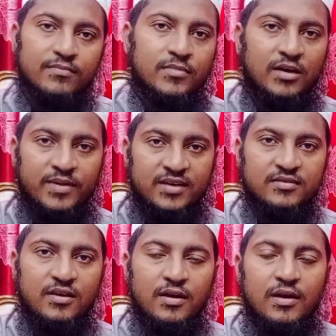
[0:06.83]
আম্মাবা
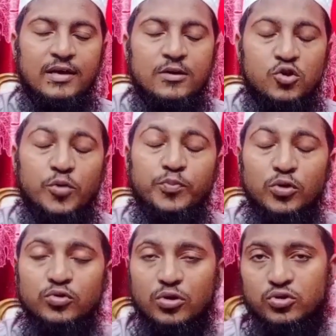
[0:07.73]

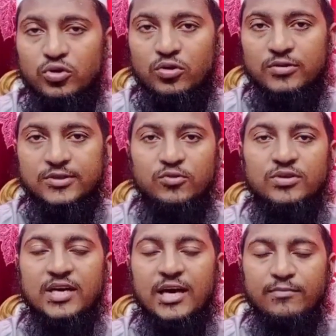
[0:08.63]
সুপ্রিয় দর্শক
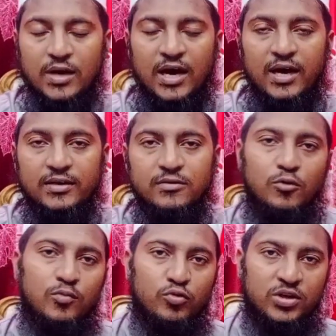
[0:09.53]
শ্রোতা ভাই
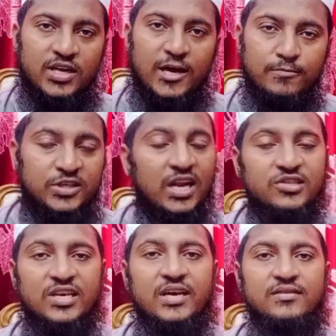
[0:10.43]
ও বোনেরা যারা
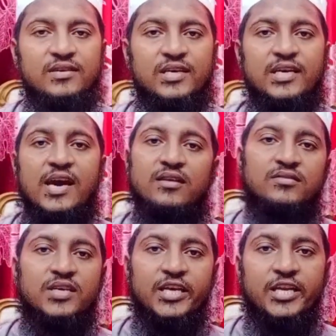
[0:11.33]
যেখান থেকে
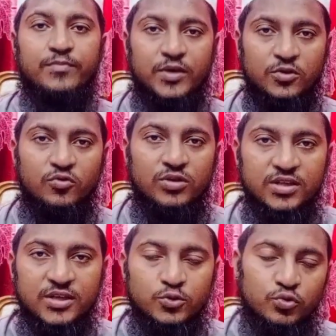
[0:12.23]
আজকের
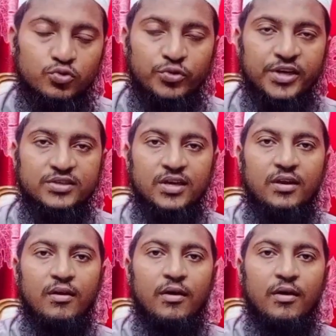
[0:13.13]
ভিডিওটিতে যুক্ত হয়েছেন